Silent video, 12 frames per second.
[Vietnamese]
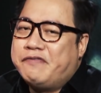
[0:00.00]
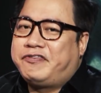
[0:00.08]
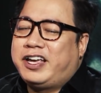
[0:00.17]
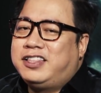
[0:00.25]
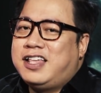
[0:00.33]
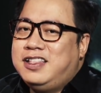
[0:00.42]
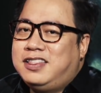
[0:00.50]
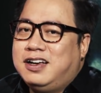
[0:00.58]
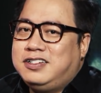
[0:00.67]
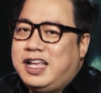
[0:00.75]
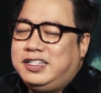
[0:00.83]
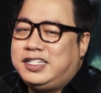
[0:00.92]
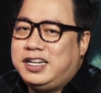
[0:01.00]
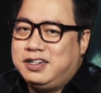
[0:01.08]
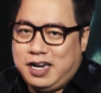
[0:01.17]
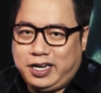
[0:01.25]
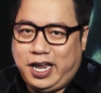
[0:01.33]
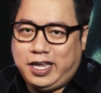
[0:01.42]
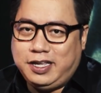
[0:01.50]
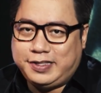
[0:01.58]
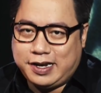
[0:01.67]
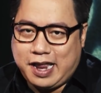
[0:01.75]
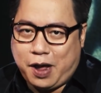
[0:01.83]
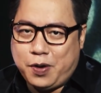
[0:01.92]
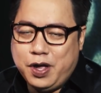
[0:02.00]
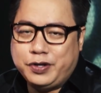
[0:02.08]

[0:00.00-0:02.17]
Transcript: về cái tính từ này sẽ được định nghĩa như thế nào?